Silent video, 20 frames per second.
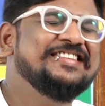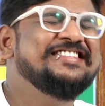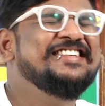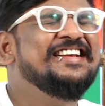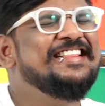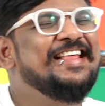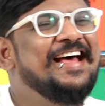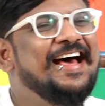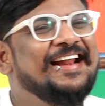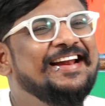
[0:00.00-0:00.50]
వచ్చే
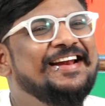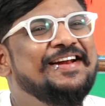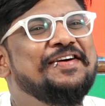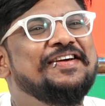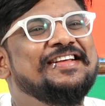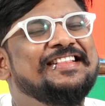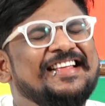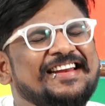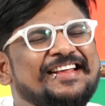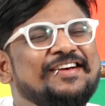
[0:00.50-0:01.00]
దారిలో
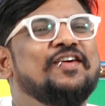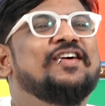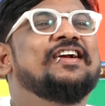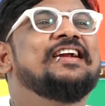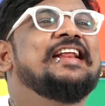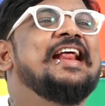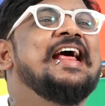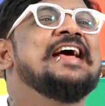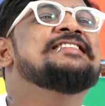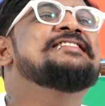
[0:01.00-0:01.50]
ఇతనికి ఒక
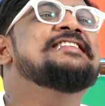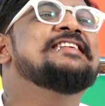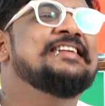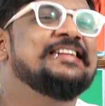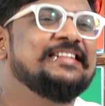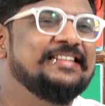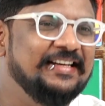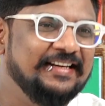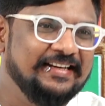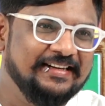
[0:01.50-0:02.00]

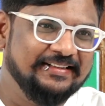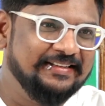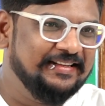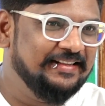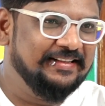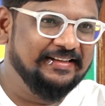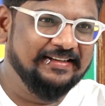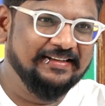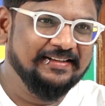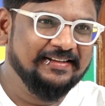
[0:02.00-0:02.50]
ట్రాన్స్జెండర్
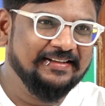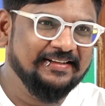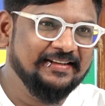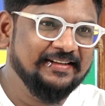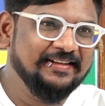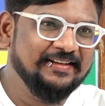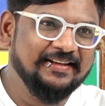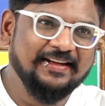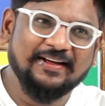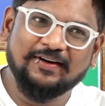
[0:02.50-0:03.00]
తగులుతుంది
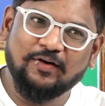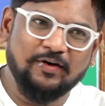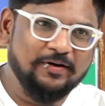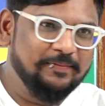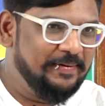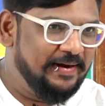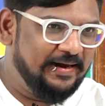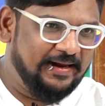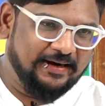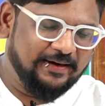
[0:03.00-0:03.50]
రోడ్
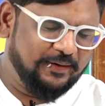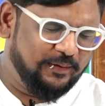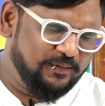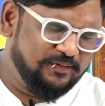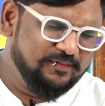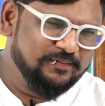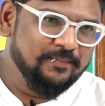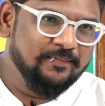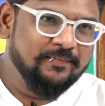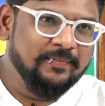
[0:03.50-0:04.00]
పైన ఎక్కడ
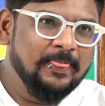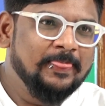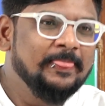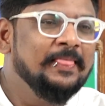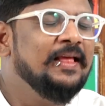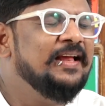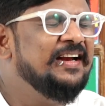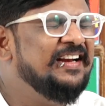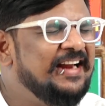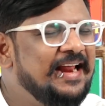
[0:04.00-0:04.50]

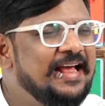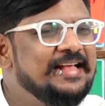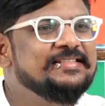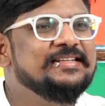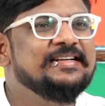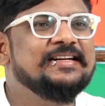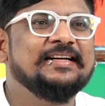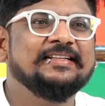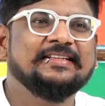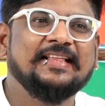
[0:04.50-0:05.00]

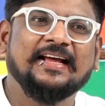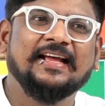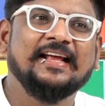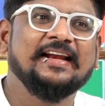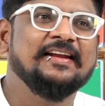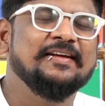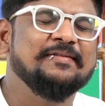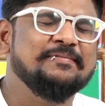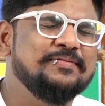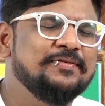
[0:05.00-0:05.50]
ట్రాన్స్జెండర్
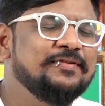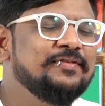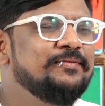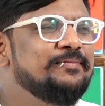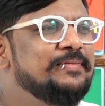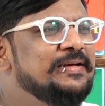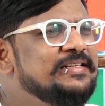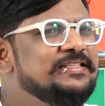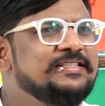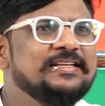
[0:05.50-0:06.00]
తగిలినప్పుడు
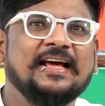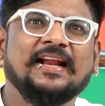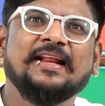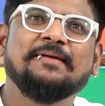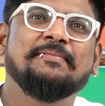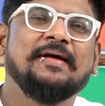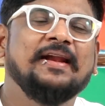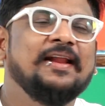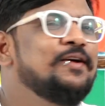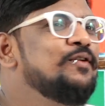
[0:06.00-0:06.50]
మంచి అరే
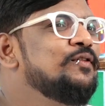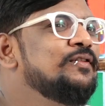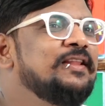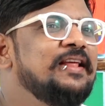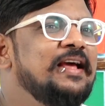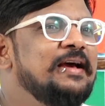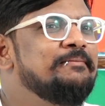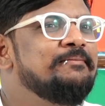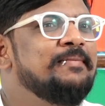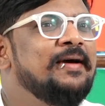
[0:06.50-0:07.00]
భలే
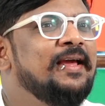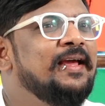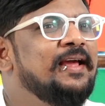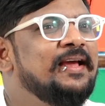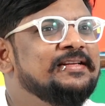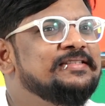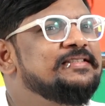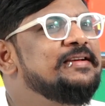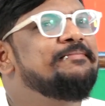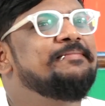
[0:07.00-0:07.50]
ఉంది అమ్మాయి
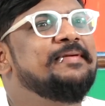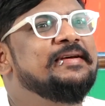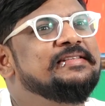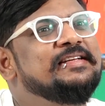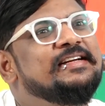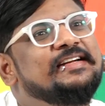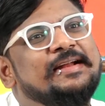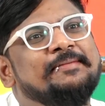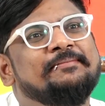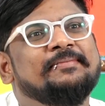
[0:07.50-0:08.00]
అని చెప్పేసి
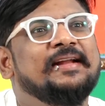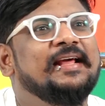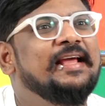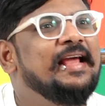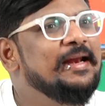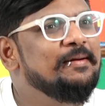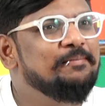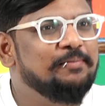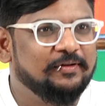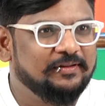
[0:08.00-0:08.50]
టెంప్ట్ అయ్యి
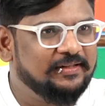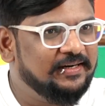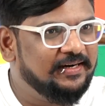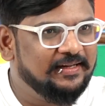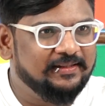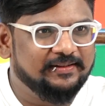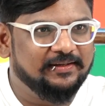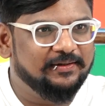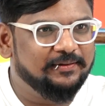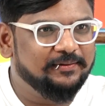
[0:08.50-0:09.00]
వెళ్ళిపోతాడు
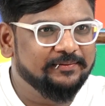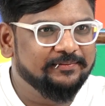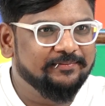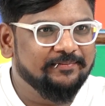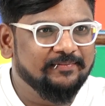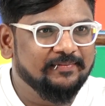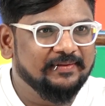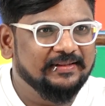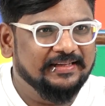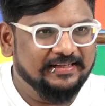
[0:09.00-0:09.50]
ఇతను
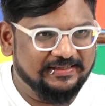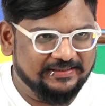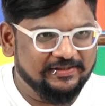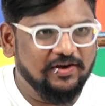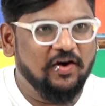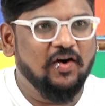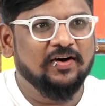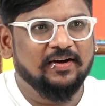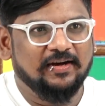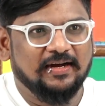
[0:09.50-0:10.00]

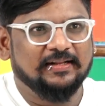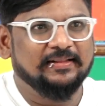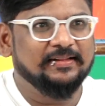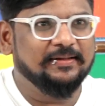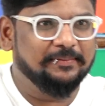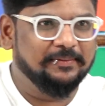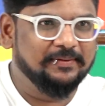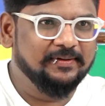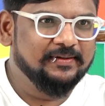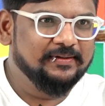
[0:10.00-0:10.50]
సాంగ్
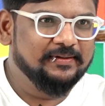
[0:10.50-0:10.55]
అర్థం